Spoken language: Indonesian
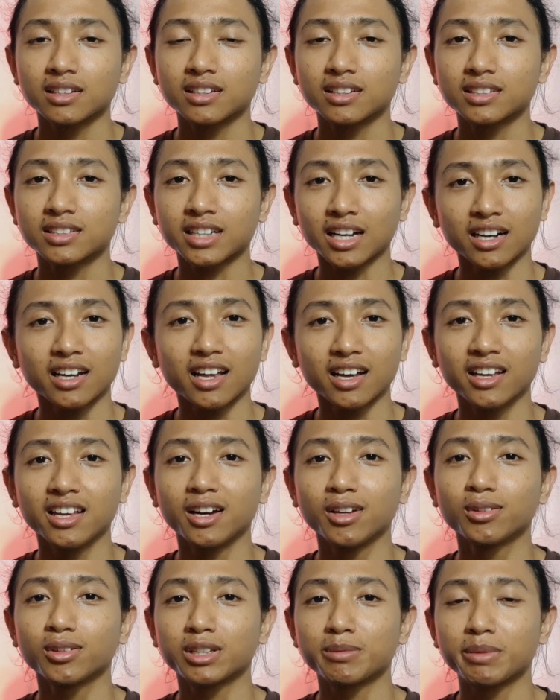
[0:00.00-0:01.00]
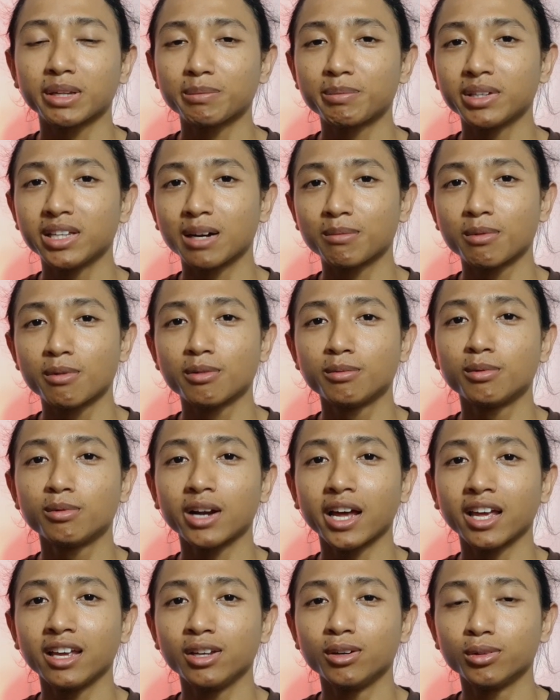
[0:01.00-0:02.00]
sekali lagi ya untuk teman-teman yang mau
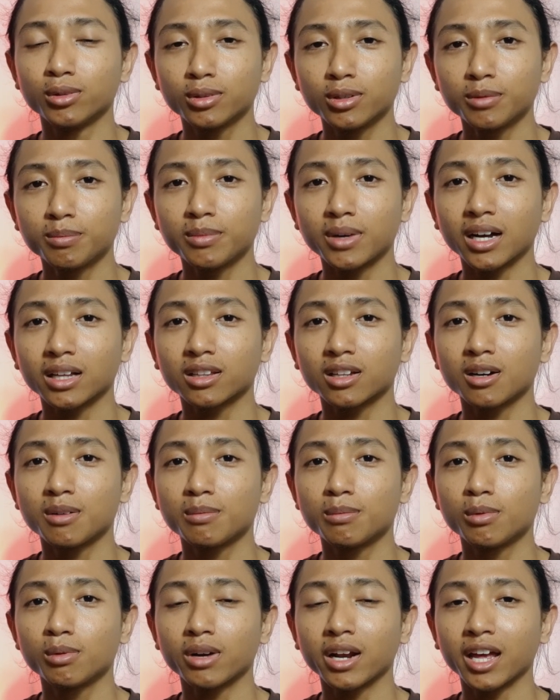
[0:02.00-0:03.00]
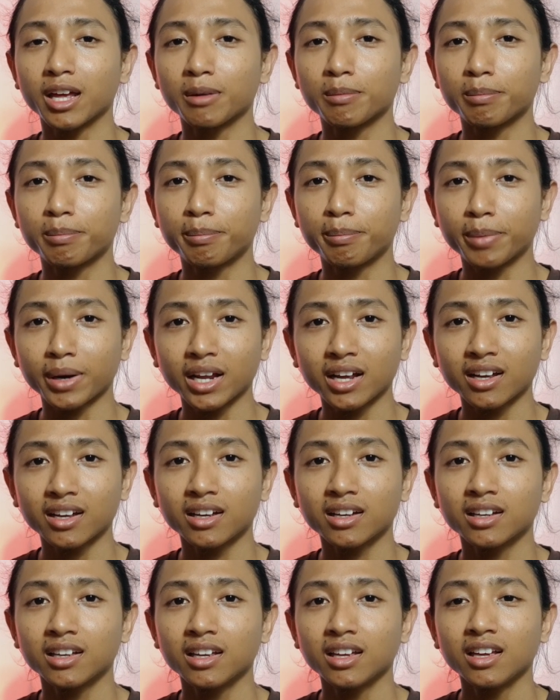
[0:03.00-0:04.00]
mulai YouTube atau mulai prank,
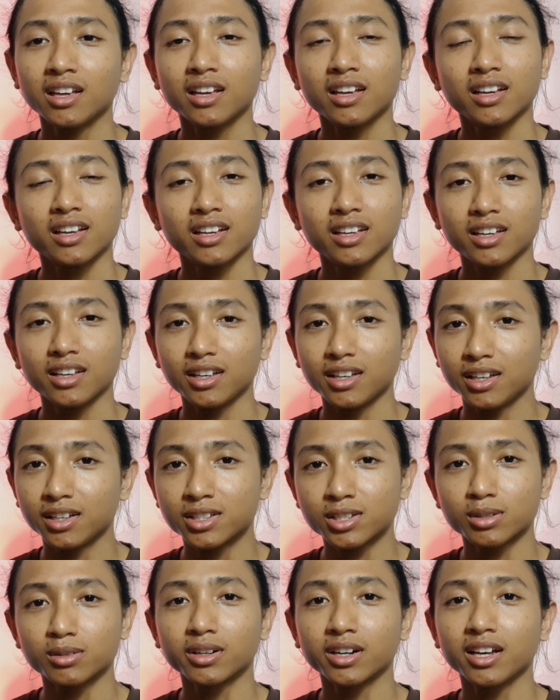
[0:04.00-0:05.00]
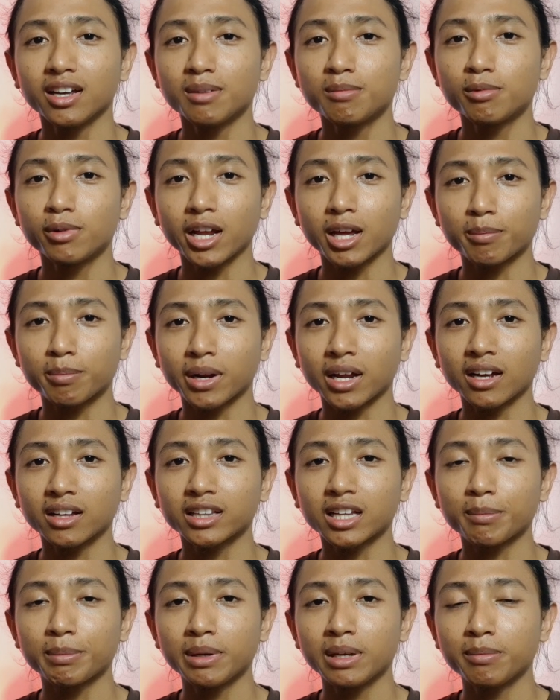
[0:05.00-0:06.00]
it's okay mulai prank
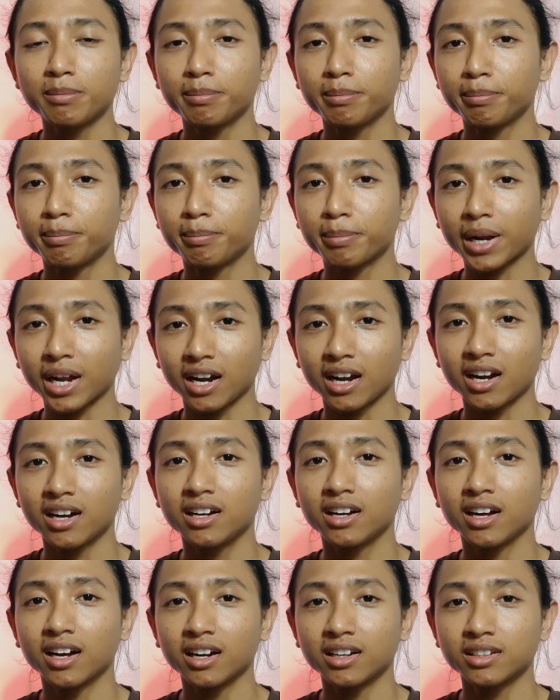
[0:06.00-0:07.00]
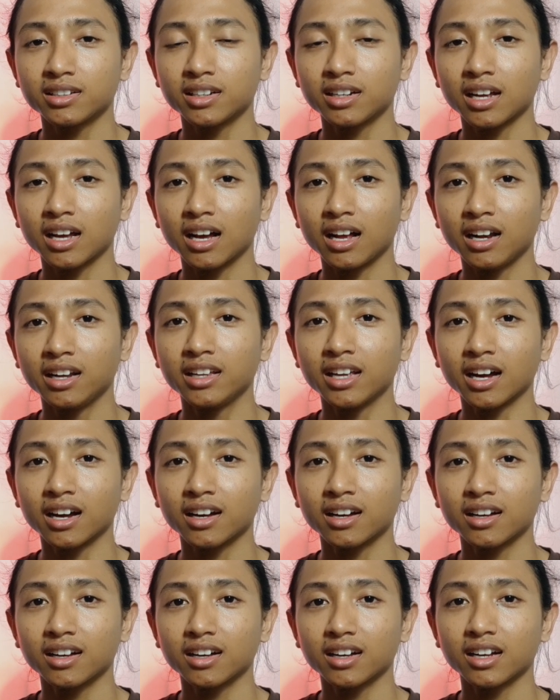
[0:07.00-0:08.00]
tapi pranklah dengan hal yang
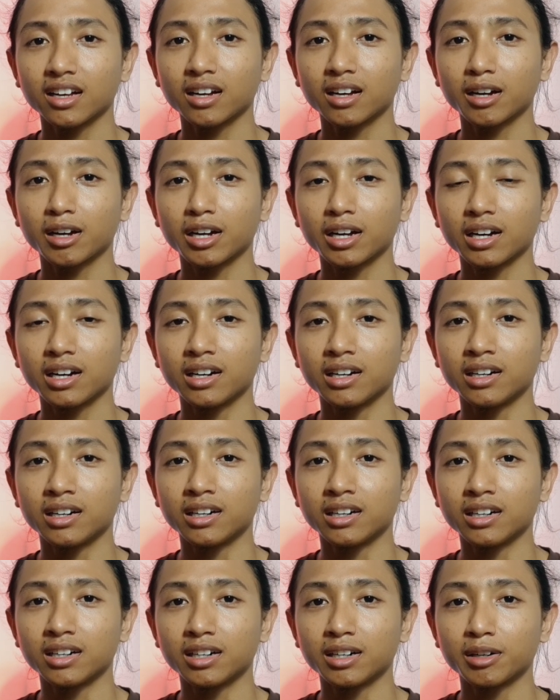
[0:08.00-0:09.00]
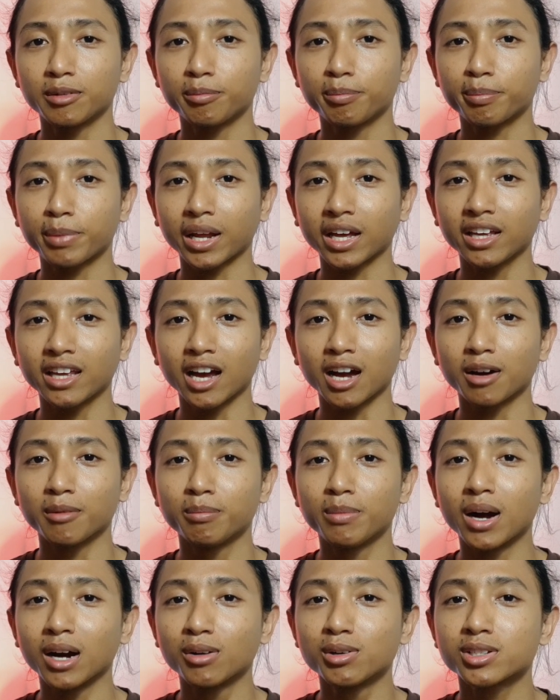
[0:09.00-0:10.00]
uh, prank yang
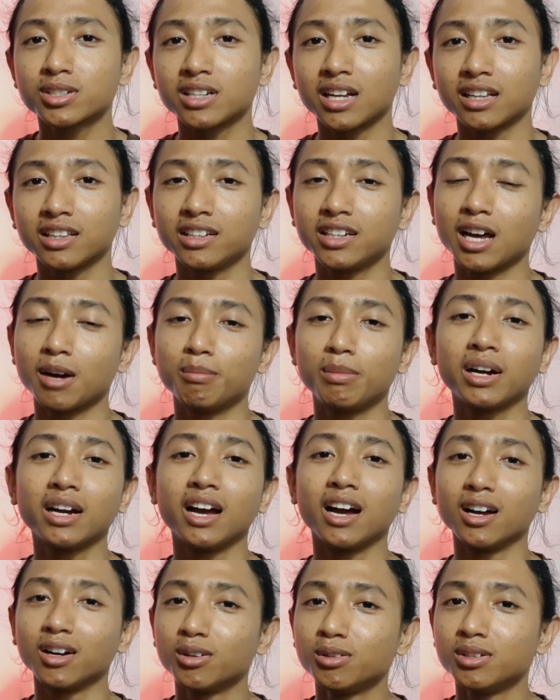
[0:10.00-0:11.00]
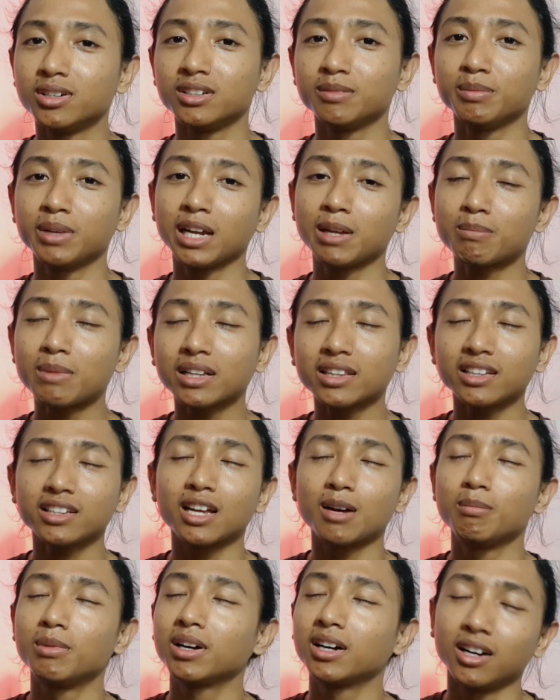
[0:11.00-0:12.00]
bagus lah tidak mengganggu minimal
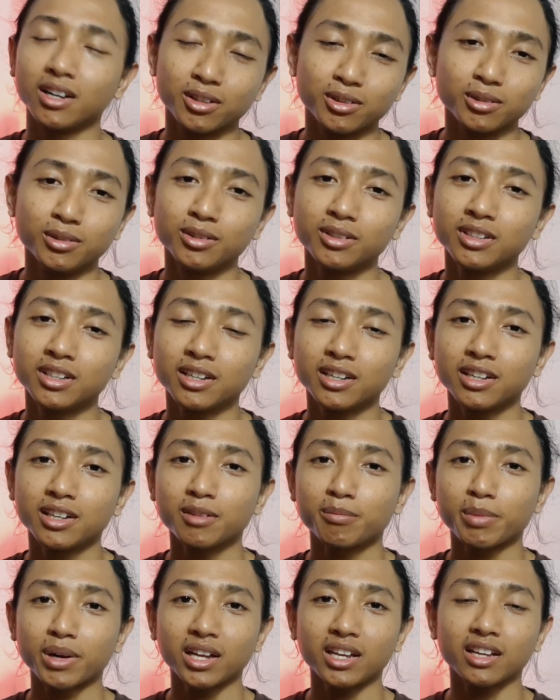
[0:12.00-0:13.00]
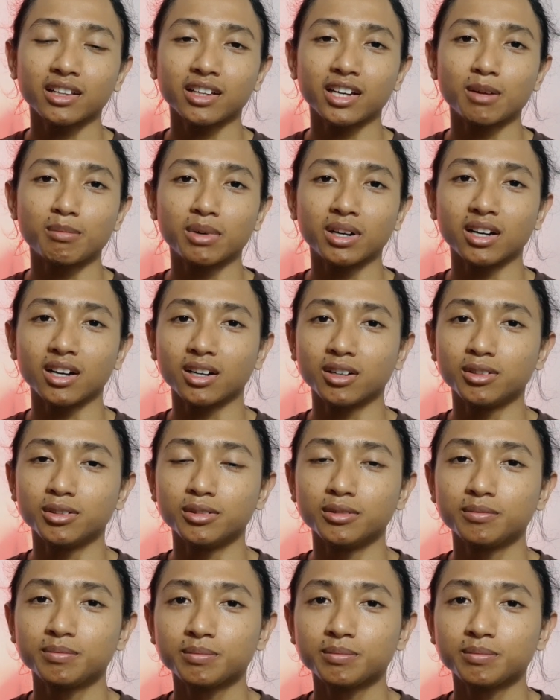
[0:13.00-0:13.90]
tidak mengganggu prank yang tidak mengganggu